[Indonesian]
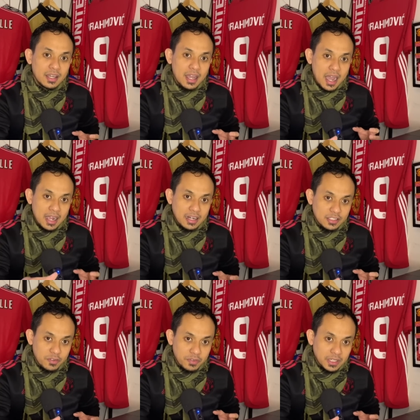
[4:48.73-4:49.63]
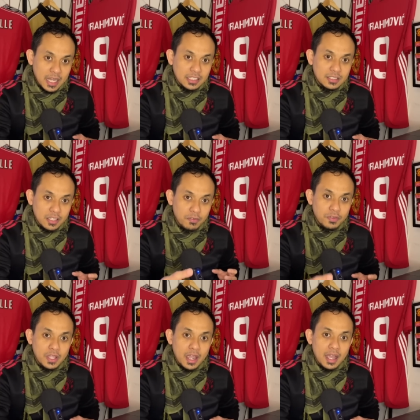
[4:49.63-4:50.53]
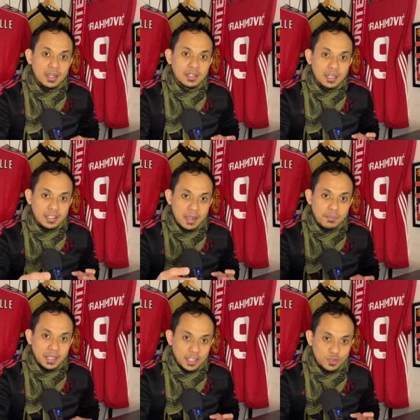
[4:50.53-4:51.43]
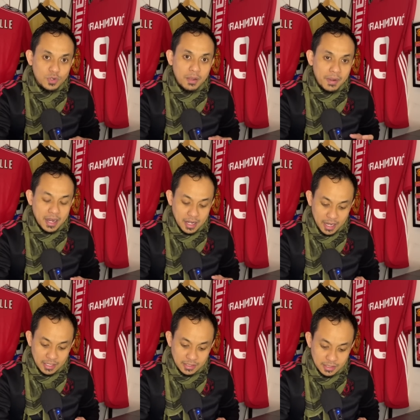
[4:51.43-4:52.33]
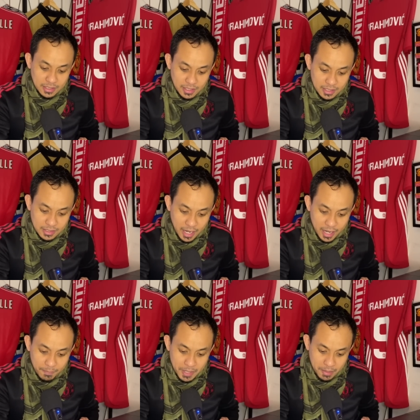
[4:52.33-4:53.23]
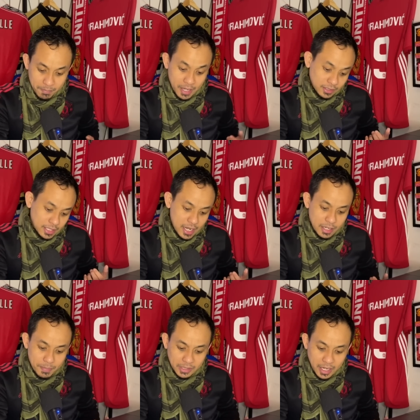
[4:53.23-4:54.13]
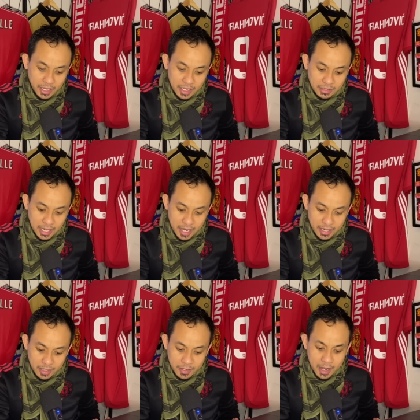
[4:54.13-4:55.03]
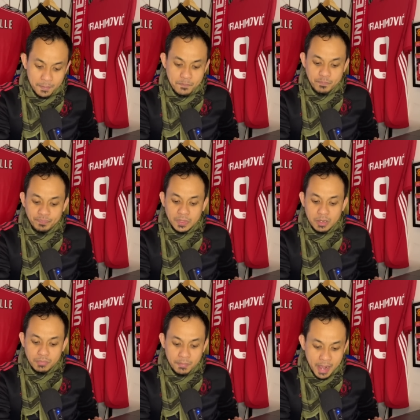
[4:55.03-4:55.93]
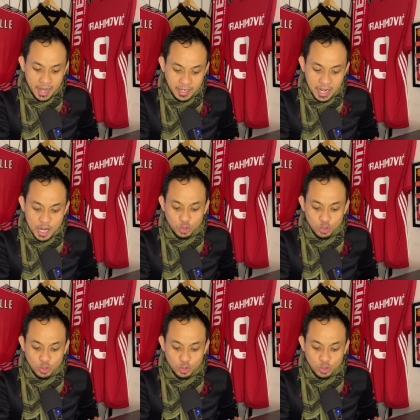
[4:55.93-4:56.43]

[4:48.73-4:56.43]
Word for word: agresivitas Sevilla yang banyak juga mengandalkan sisi sayapnya paling tidak di pertandingan terakhir nih dan pemain yang harus